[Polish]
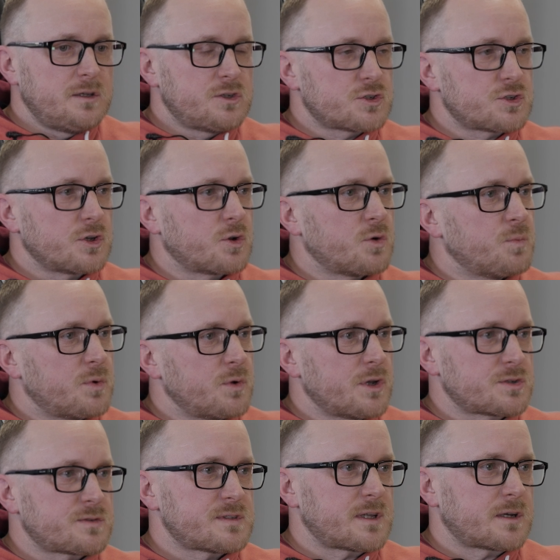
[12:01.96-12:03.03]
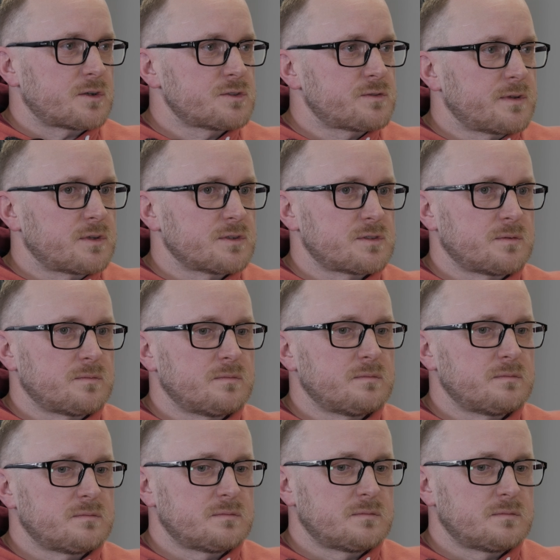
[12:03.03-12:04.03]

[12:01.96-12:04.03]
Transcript: idziesz i kupujesz w starostwie, to są